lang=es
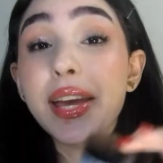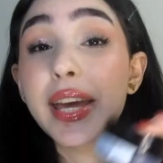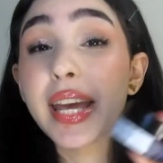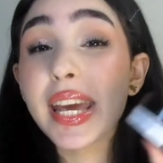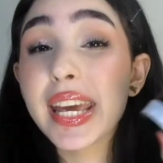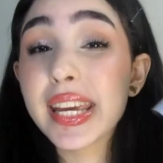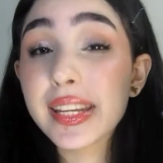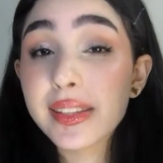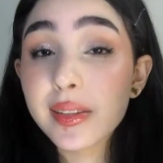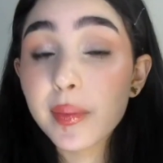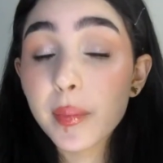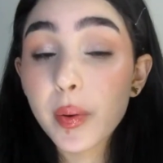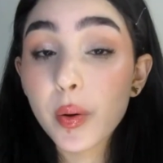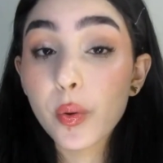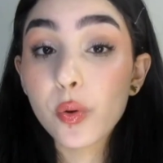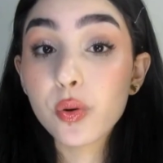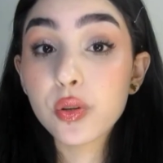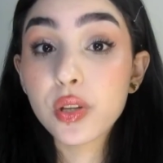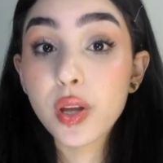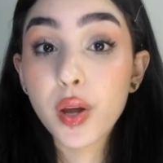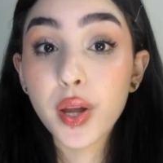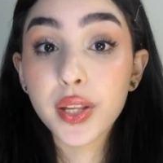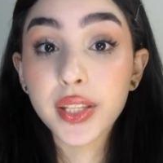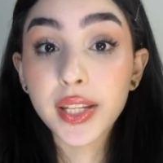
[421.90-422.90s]
esta me
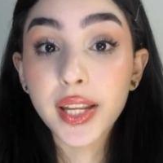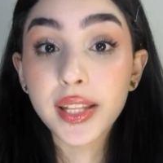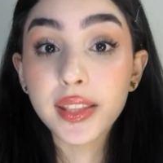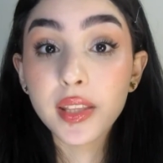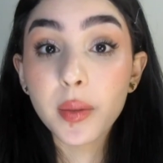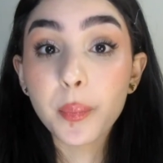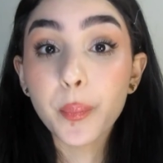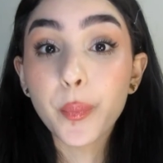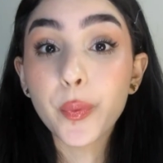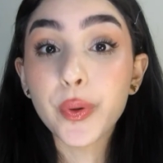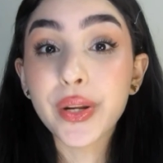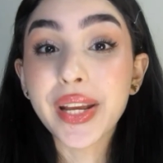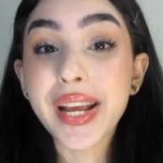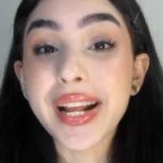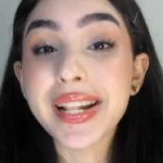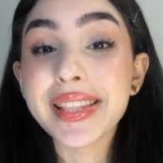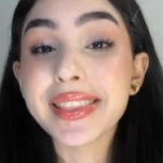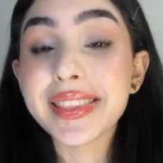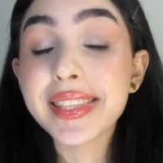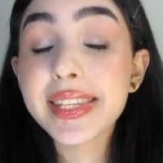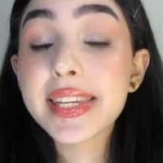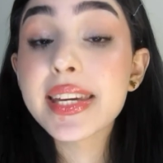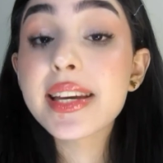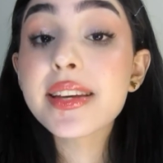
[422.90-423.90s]
gusta bastante porque
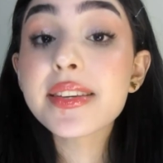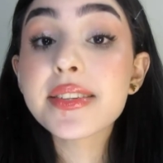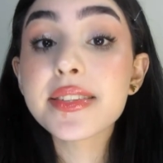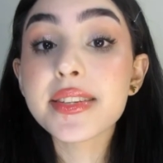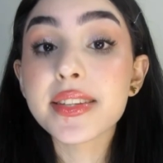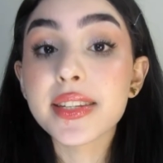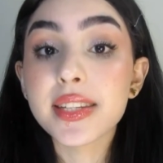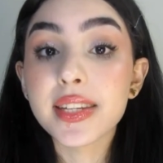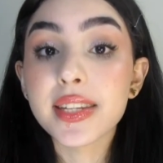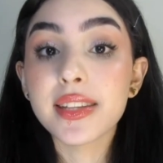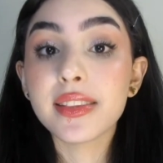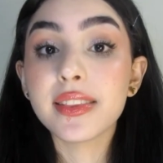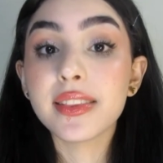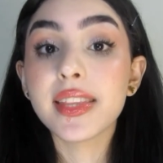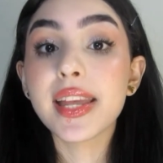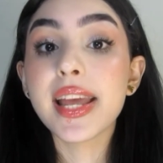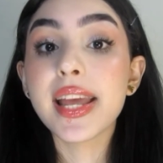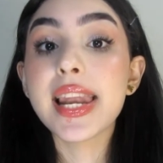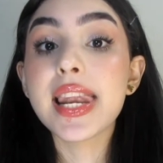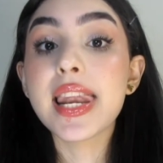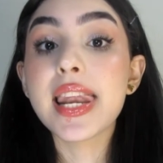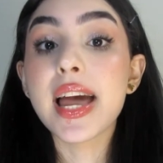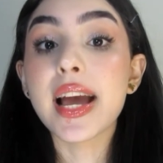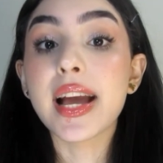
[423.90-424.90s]
al día
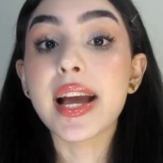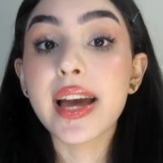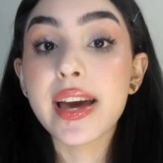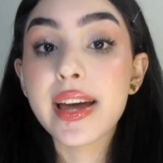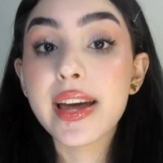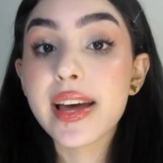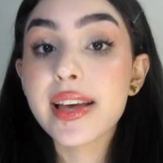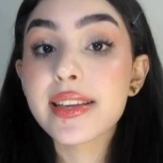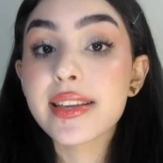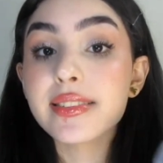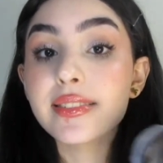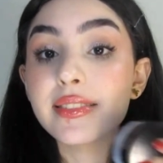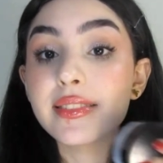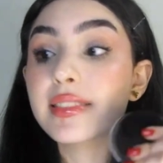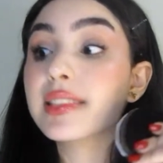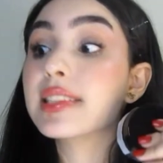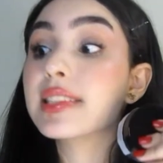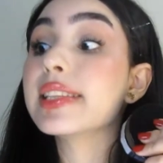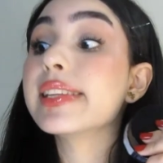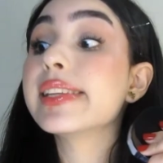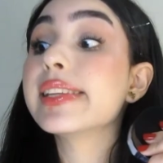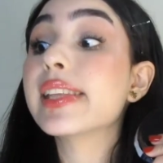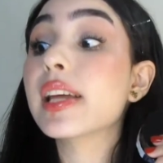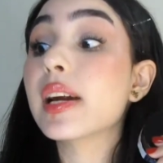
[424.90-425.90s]
siguiente la cara
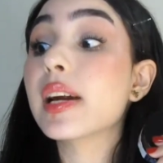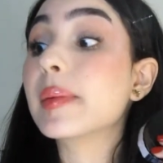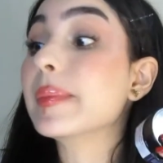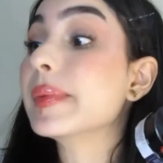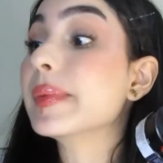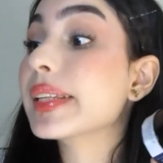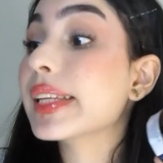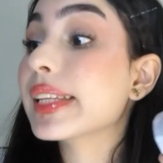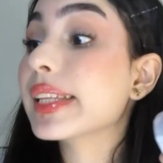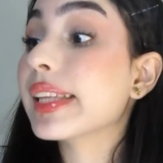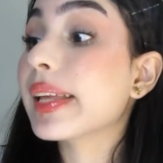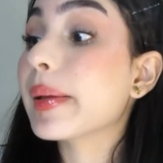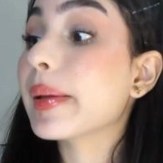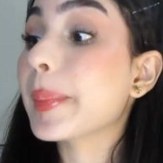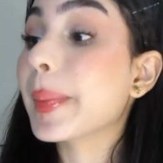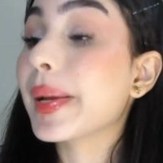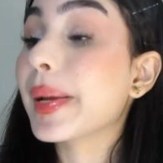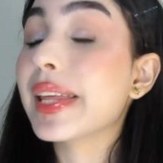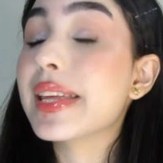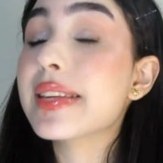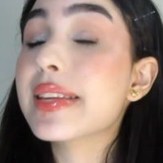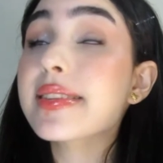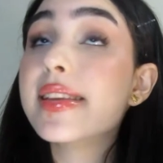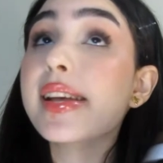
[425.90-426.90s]
literalmente te
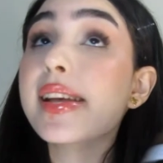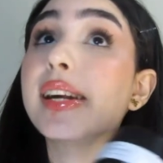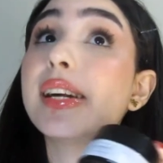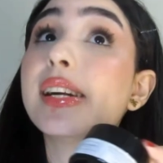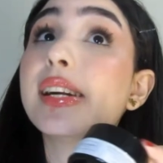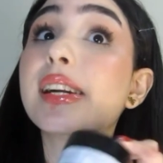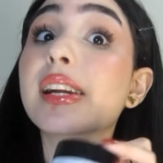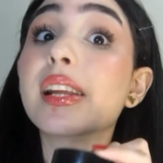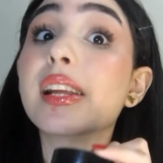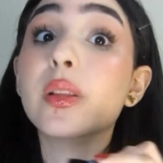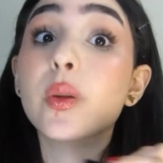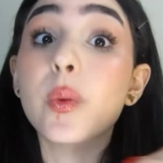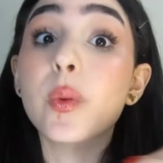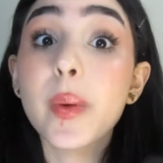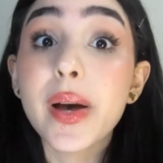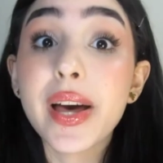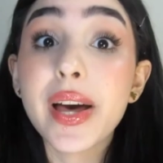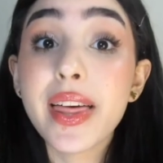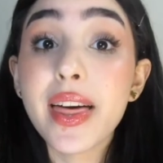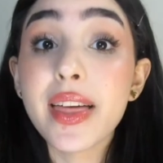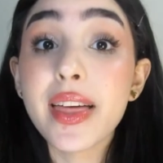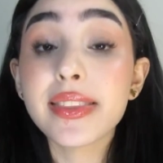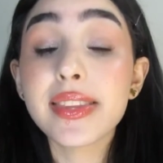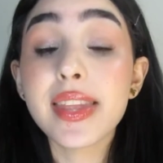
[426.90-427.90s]
aparece
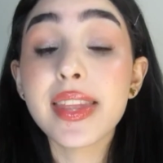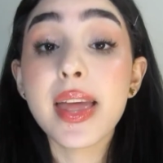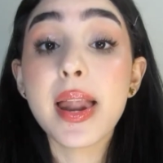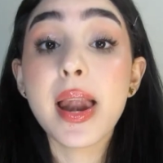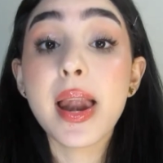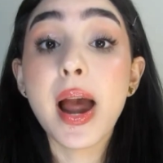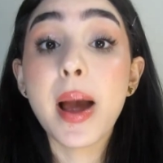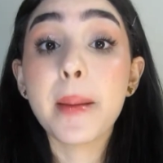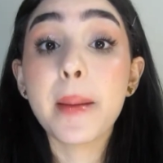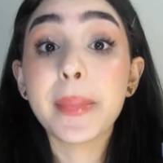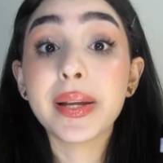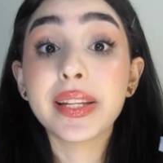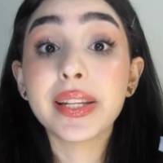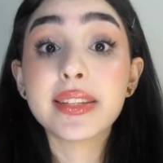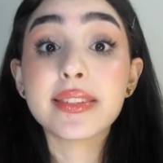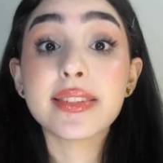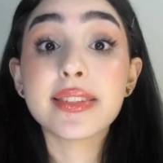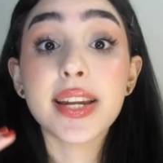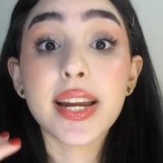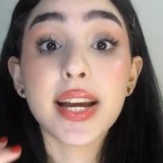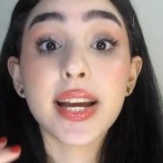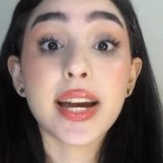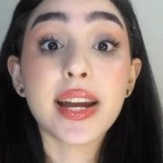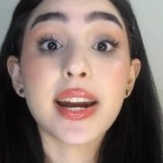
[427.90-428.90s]
renovada, te
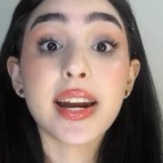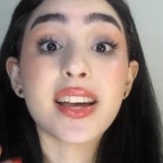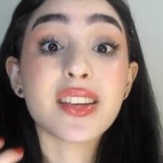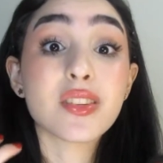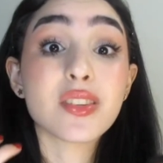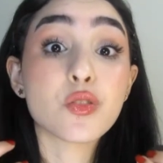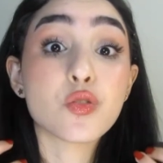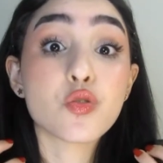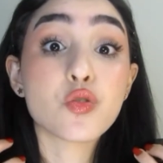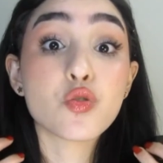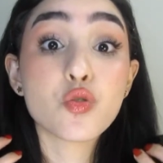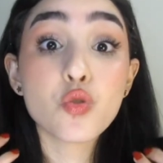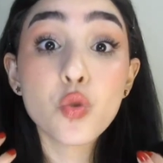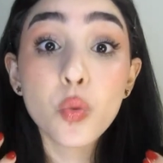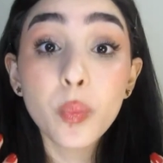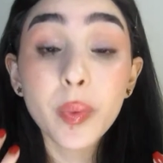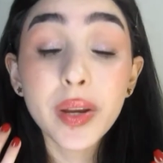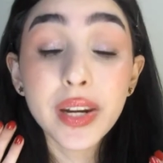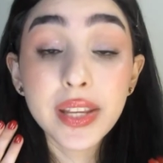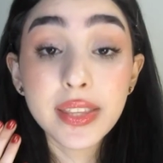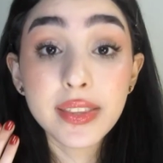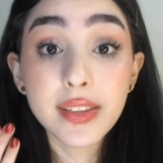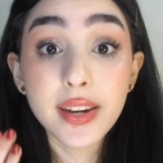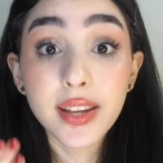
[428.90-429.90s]
amanece la cara
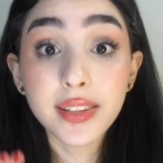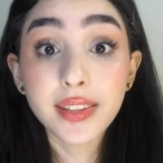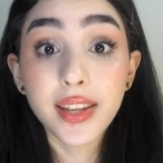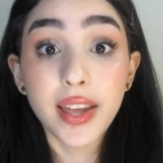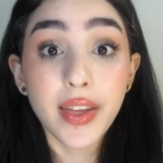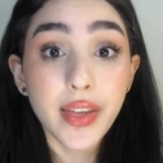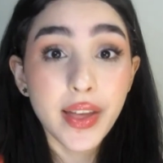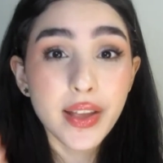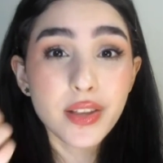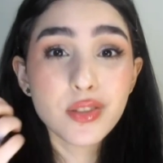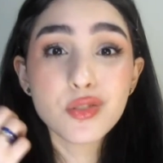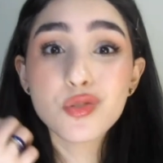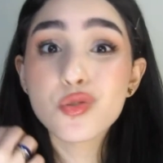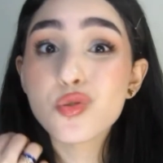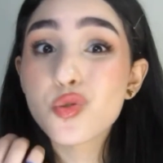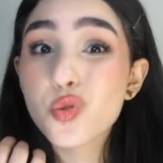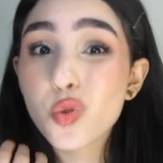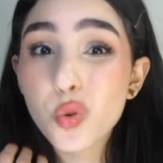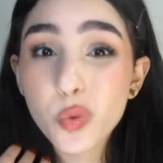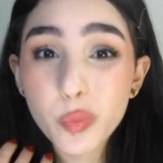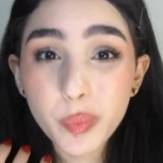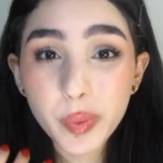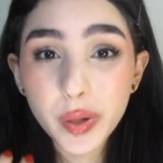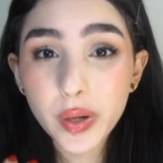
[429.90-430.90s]
súper hidratada,
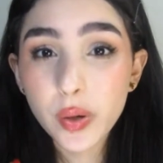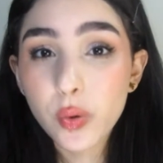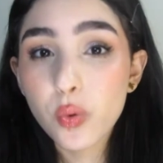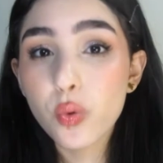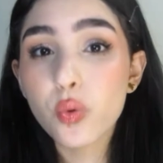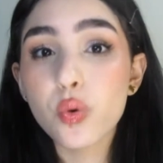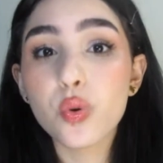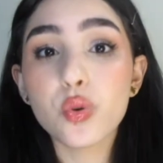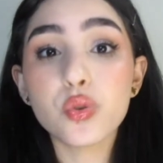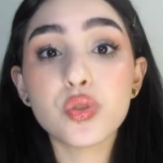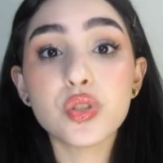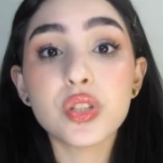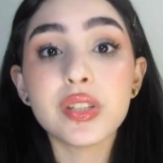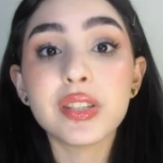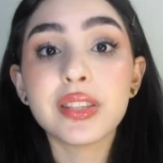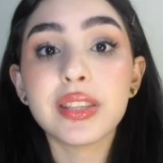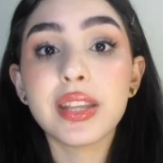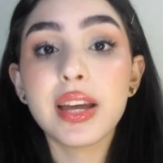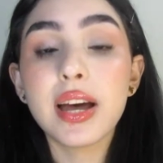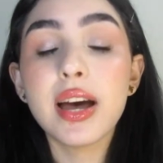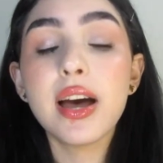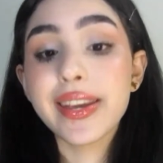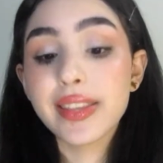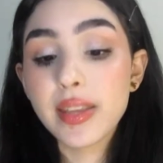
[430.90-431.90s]
súper
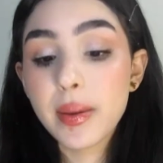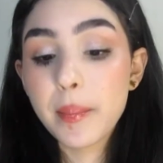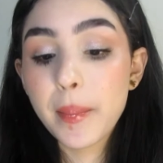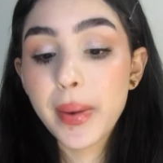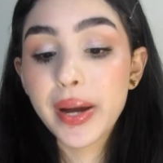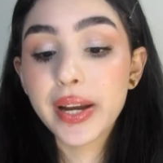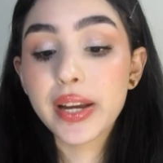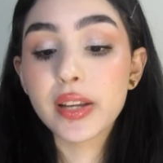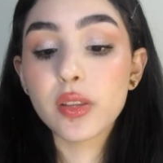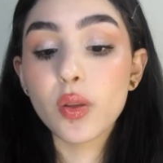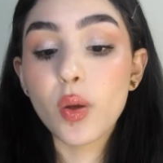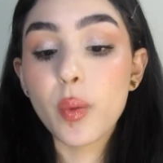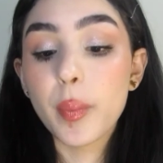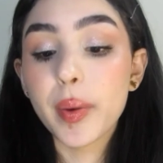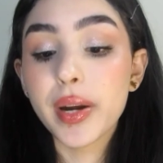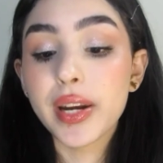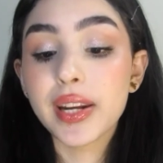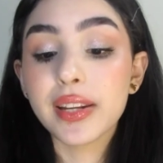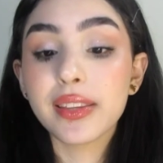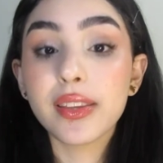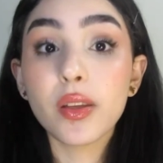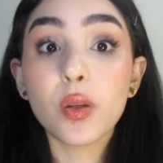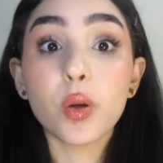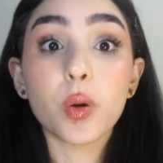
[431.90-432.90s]
jugosita. Esta es más que todo para
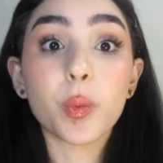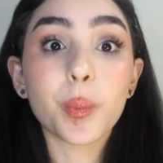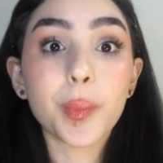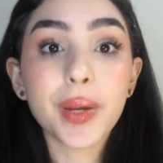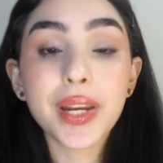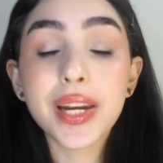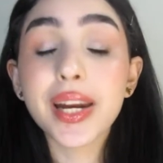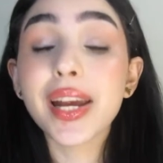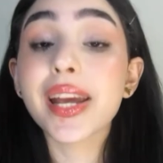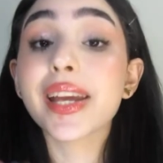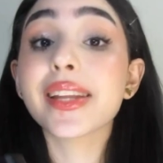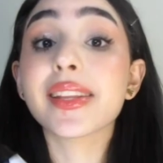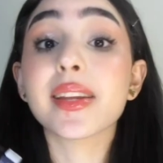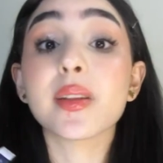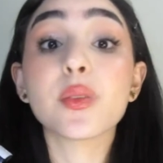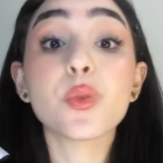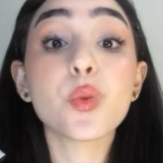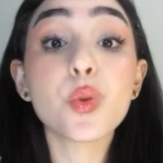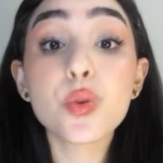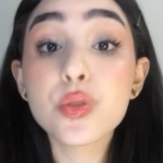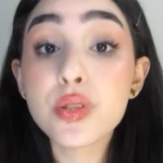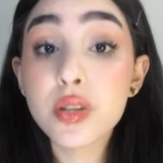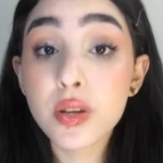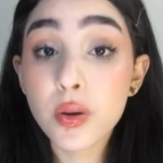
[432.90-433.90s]
irte a dormir, esta
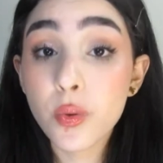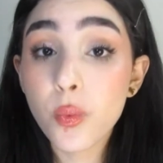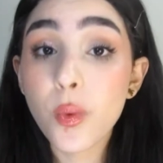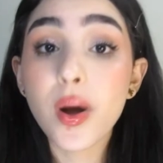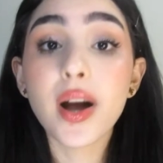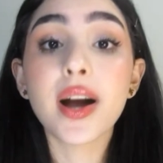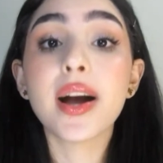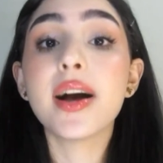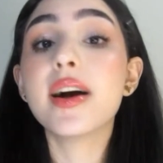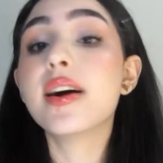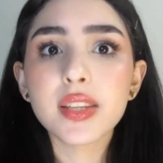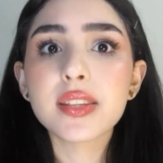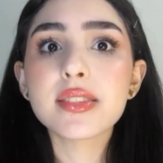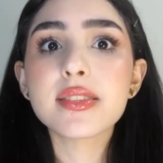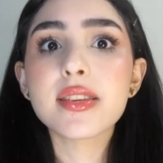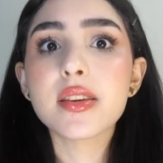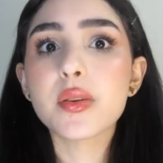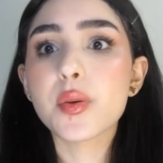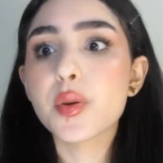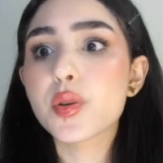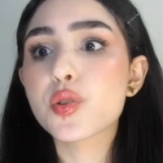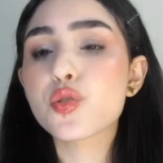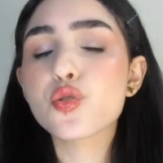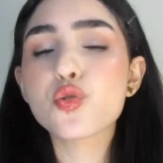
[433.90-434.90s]
no se enjuaga, en
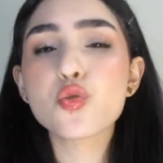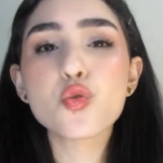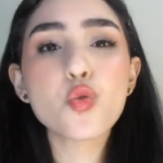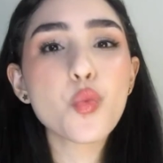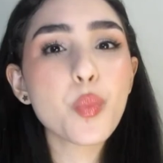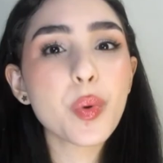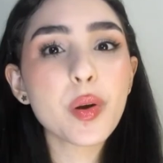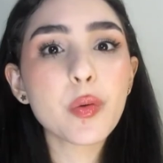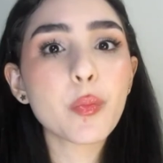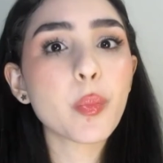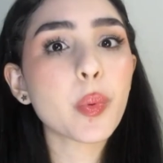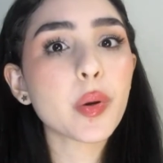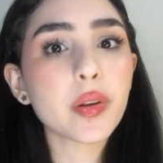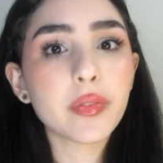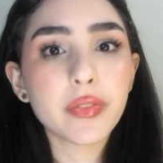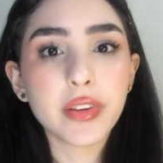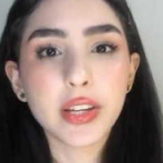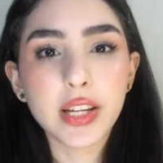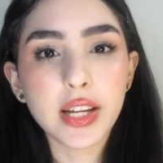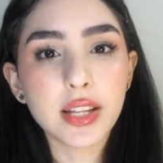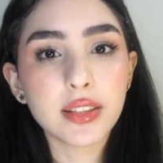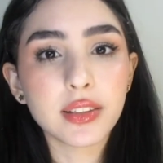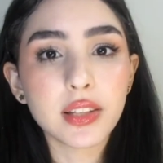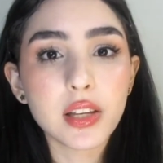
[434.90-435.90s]
serio es súper
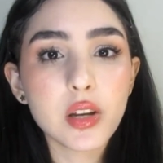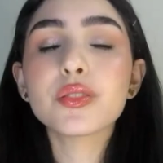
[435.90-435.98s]
purificante.